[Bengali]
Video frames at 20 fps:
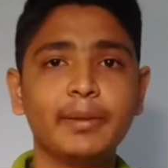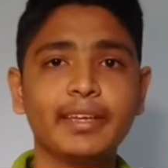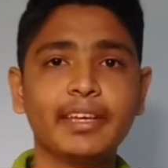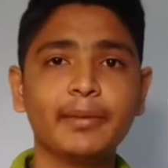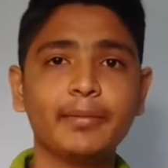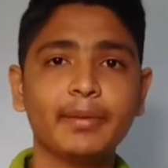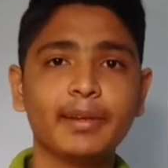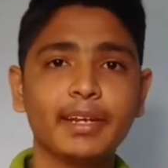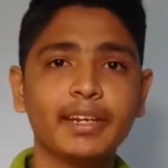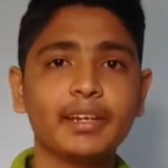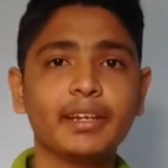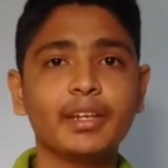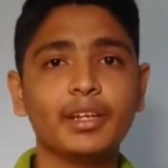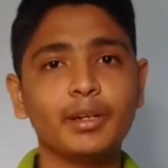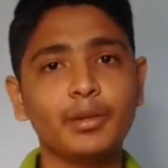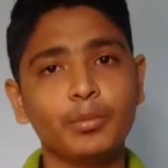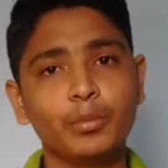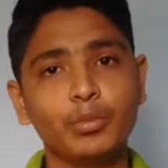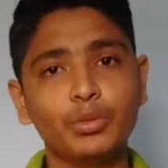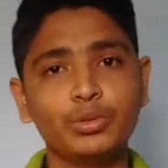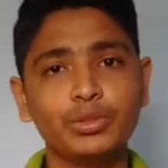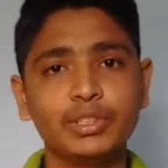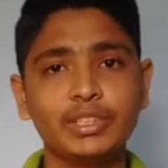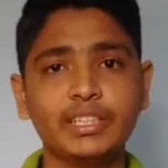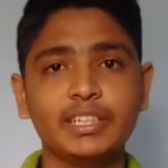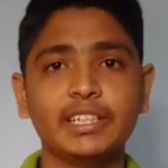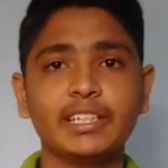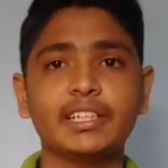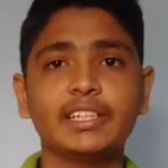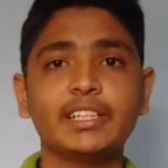ভেঙে ফেলেন
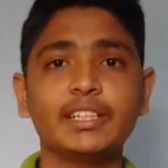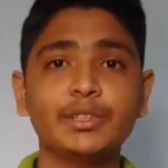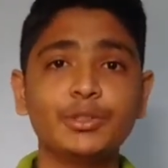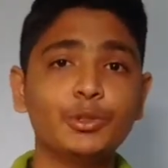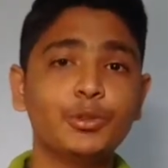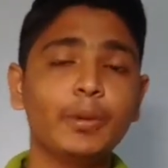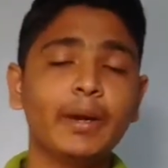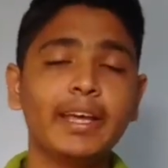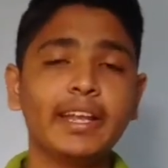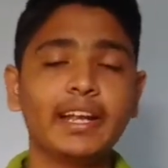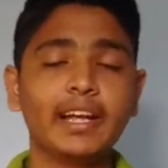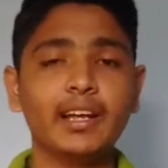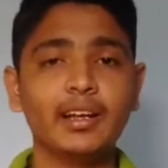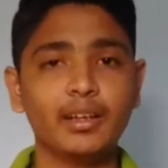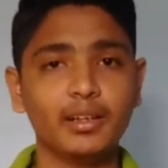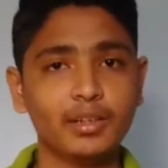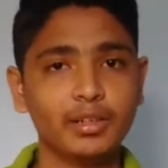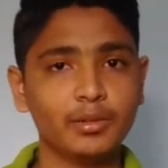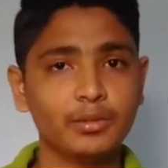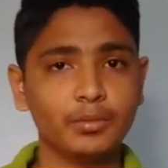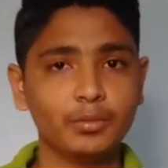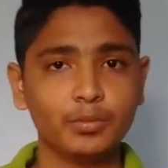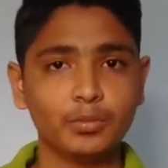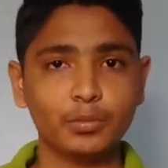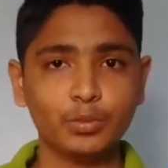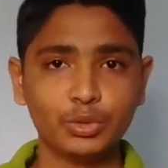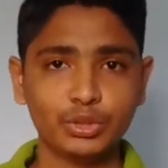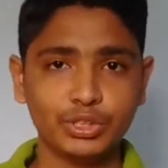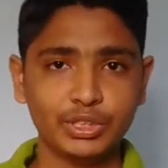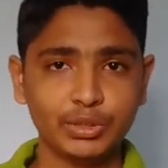মন্দিরের হিন্দু ভাইরা
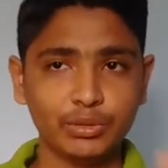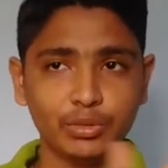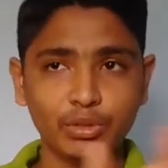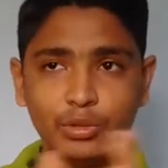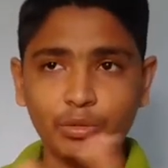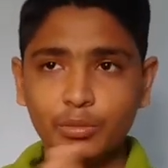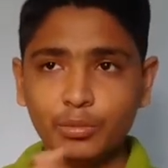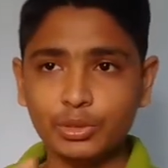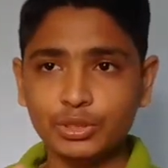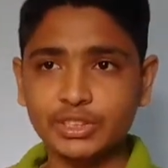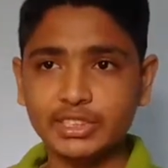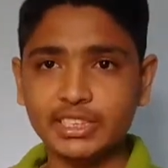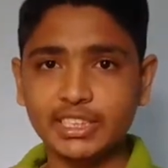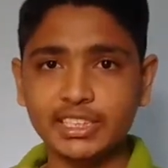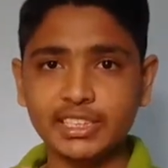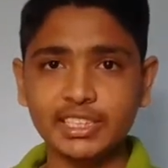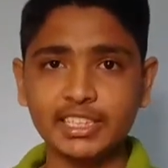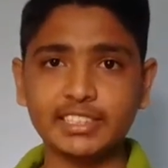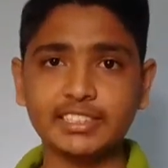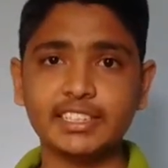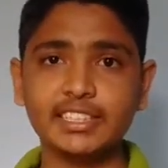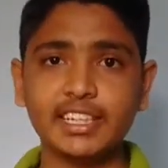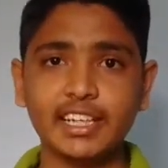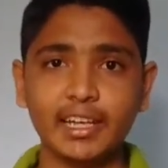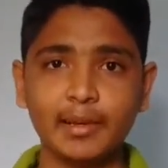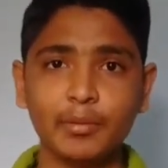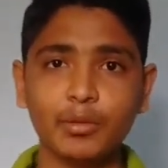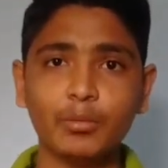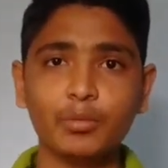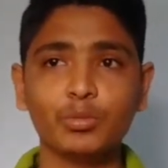মূর্তিগুলো মসজিদে নিয়ে আসেন
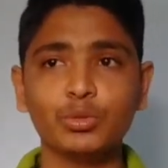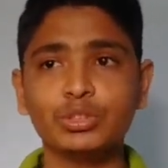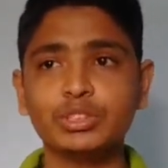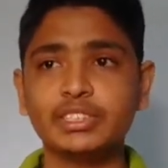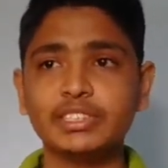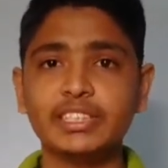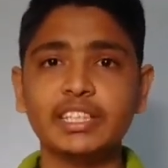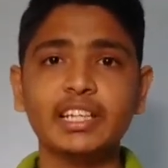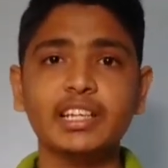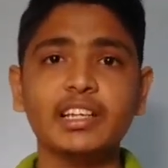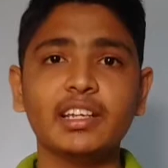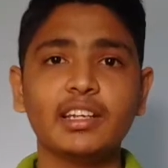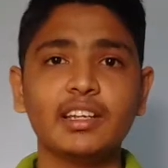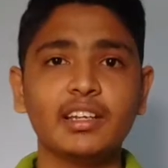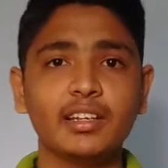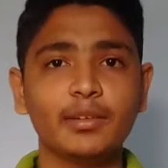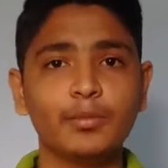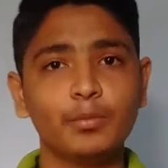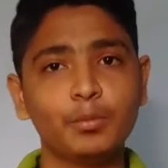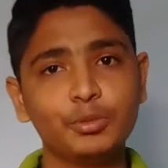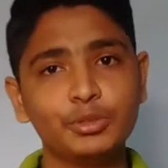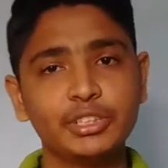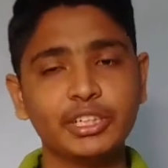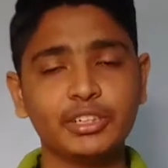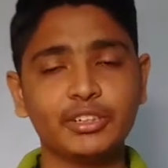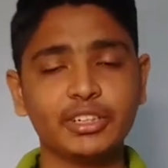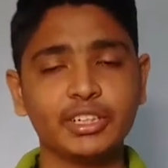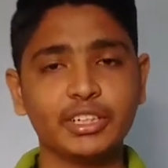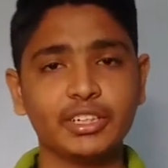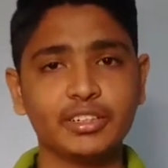এবং মসজিদে পূজা
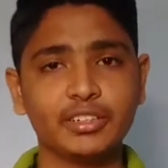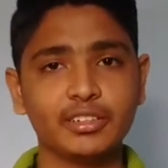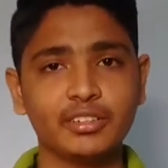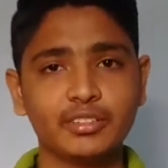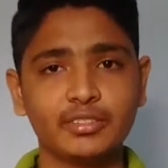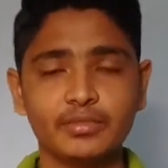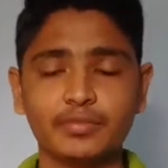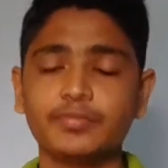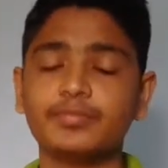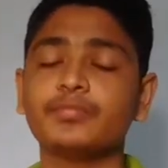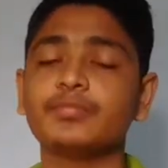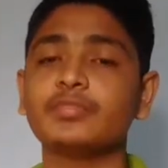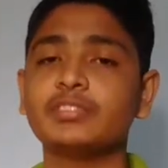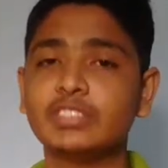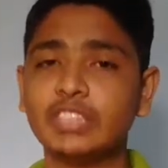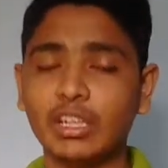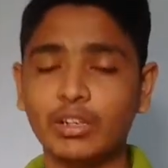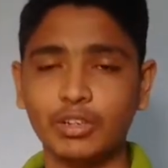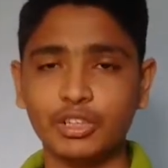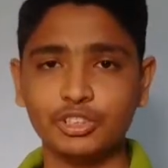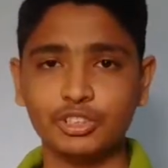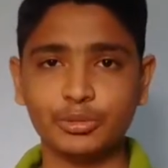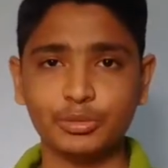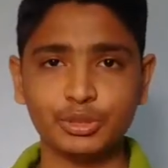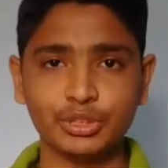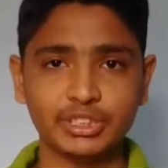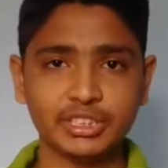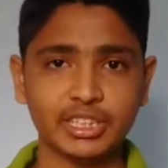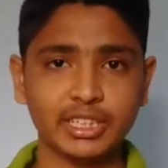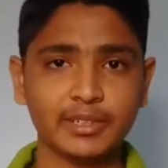করেন তাহলে
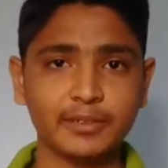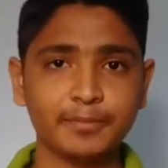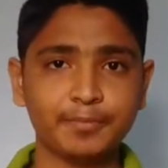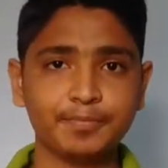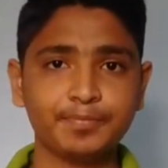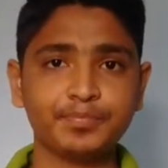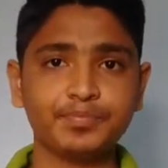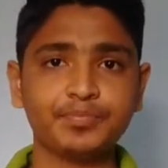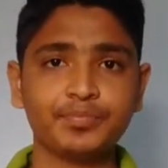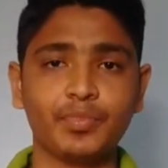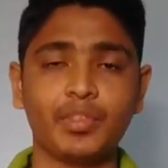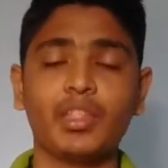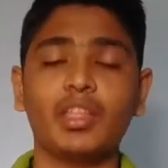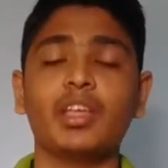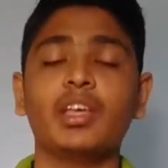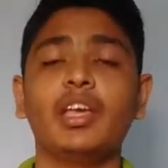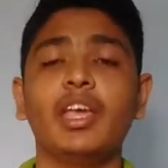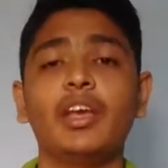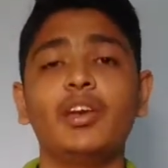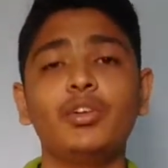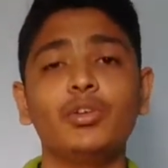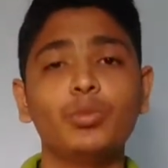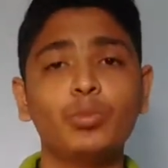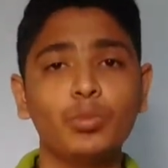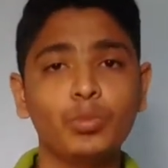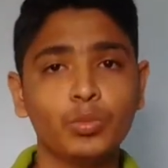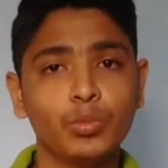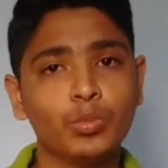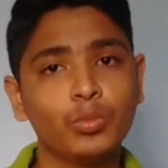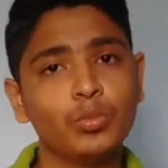সমস্যা এখন
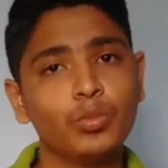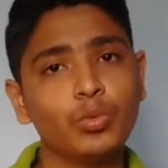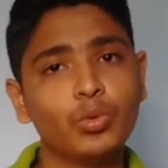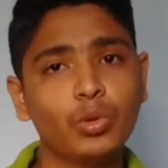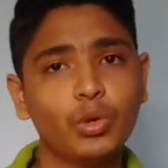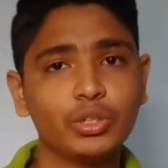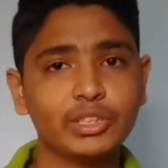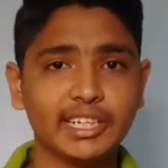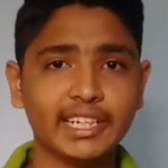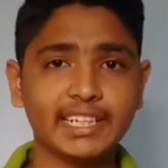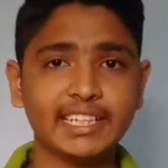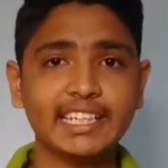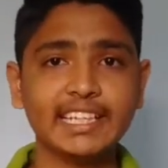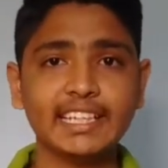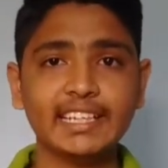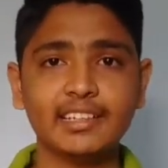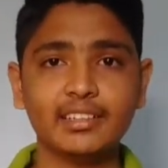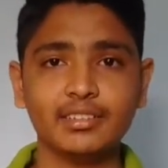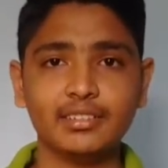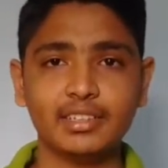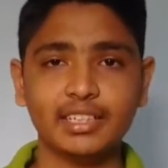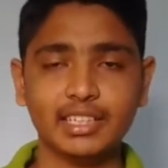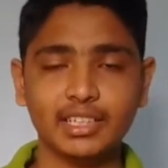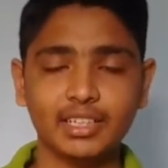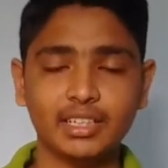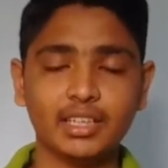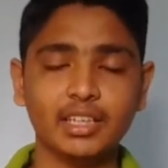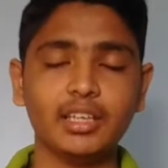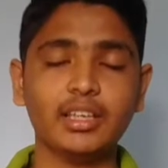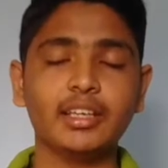কথাটা কী
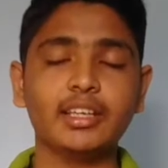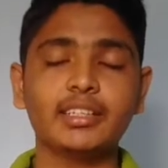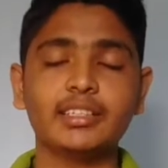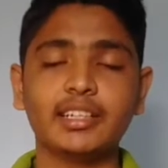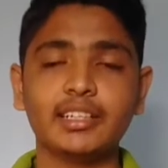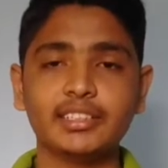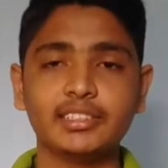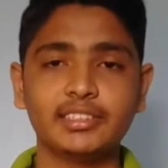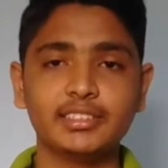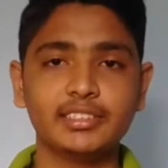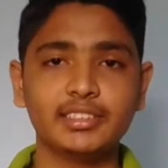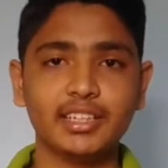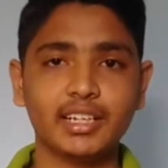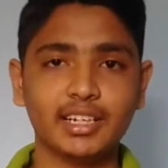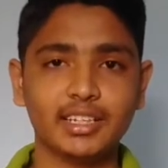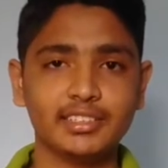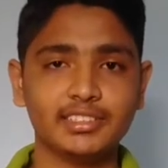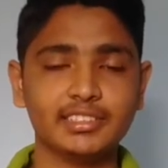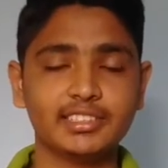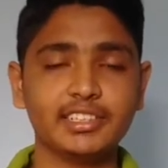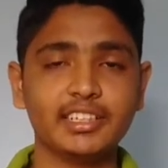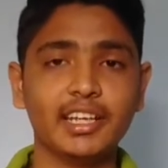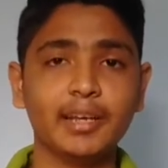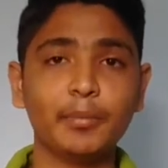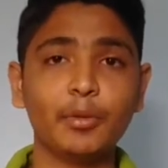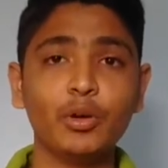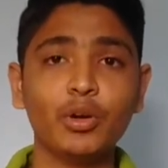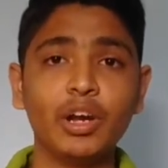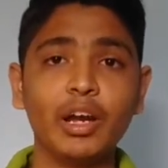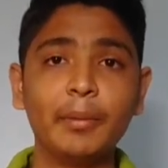কী গিয়ে দাঁড়ি দাঁড়াচ্ছে
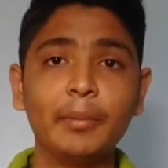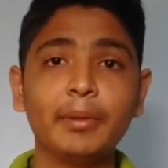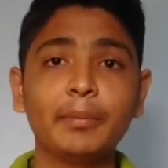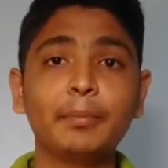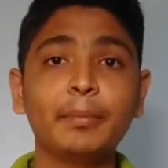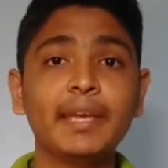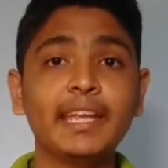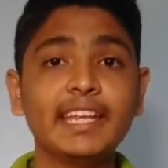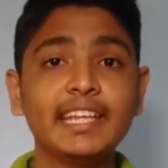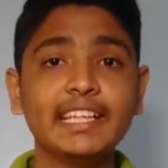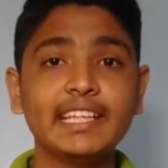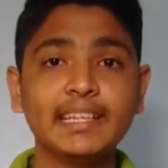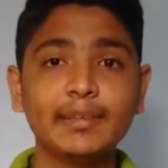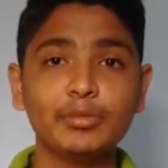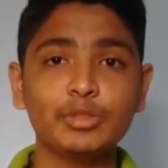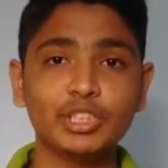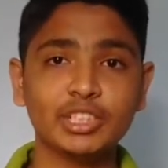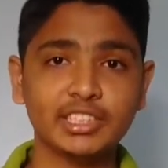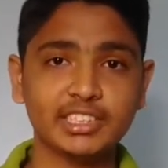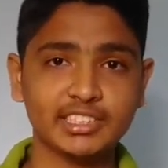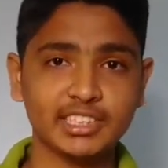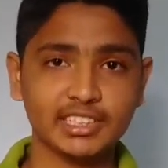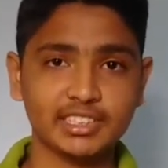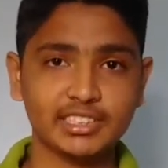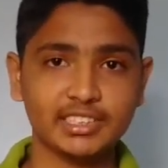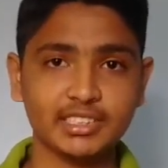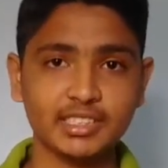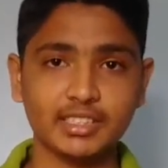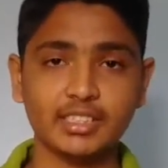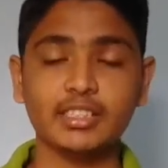এবং আমি মেন কী বোঝাতে
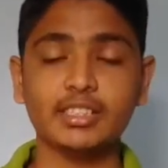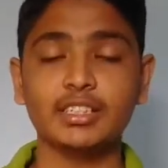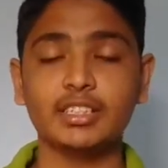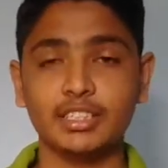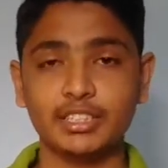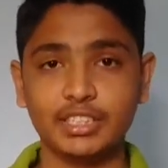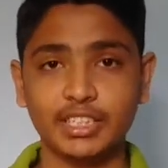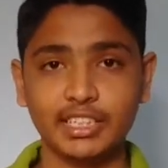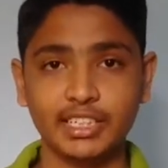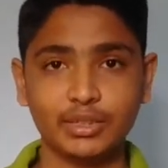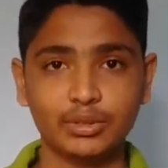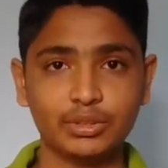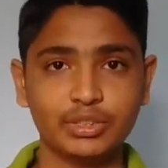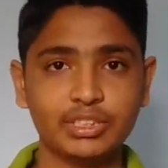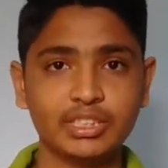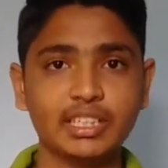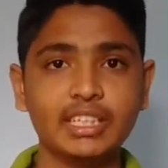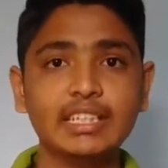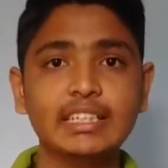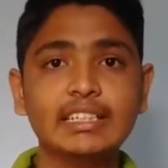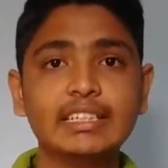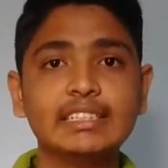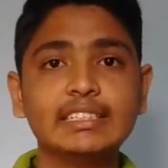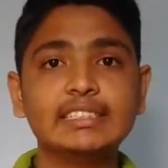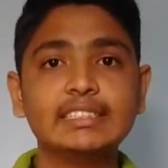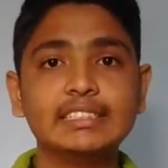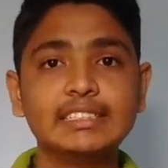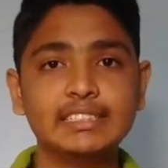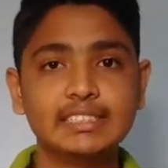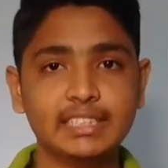চাচ্ছি সেটা হচ্ছে
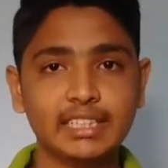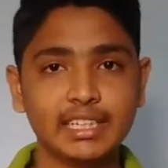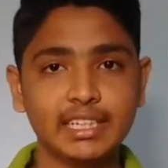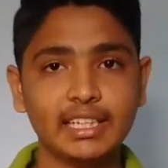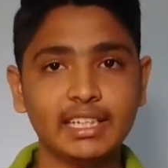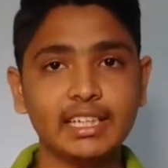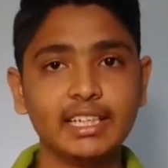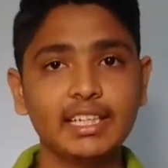যে